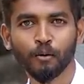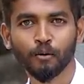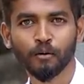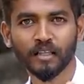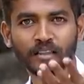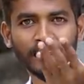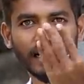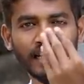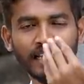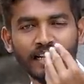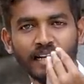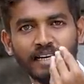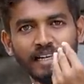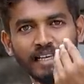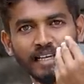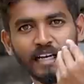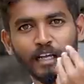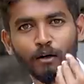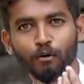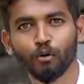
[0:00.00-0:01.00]
உங்கள் தலையில்
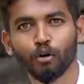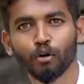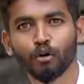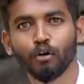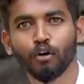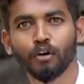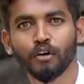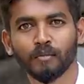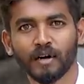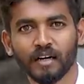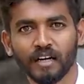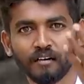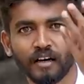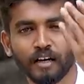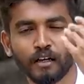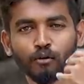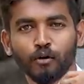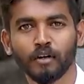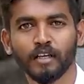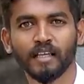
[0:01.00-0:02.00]
நீங்களே ஒரு லோடு மண்ணை
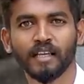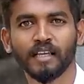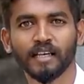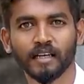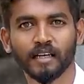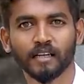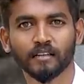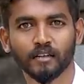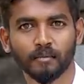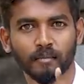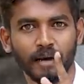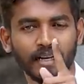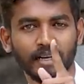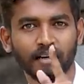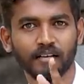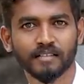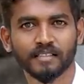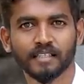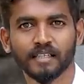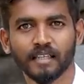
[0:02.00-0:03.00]
வாரி கொட்டிக்கிறீங்கன்னு அர்த்தம்
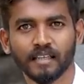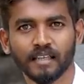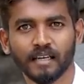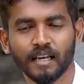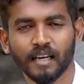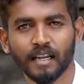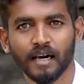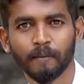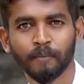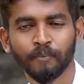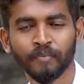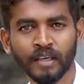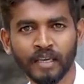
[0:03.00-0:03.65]
மைண்டில் வச்சுங்க அதை நல்லா